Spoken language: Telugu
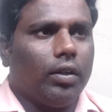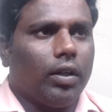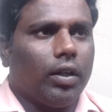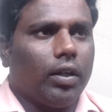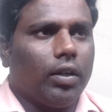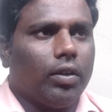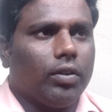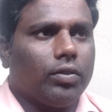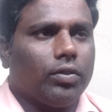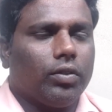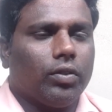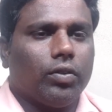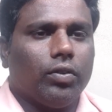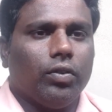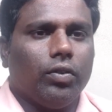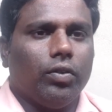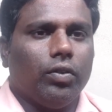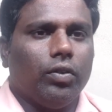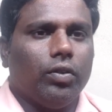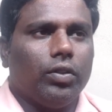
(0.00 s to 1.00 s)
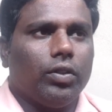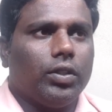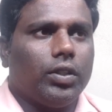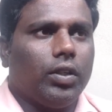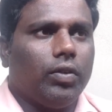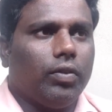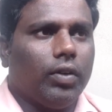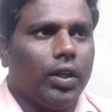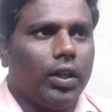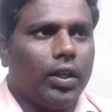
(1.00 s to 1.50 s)
దరఖాస్తుకు
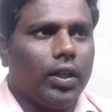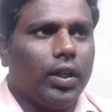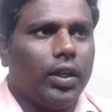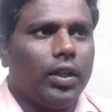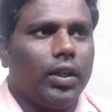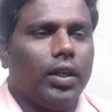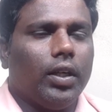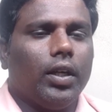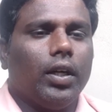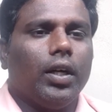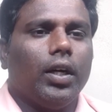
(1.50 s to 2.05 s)
చివరి తేదీ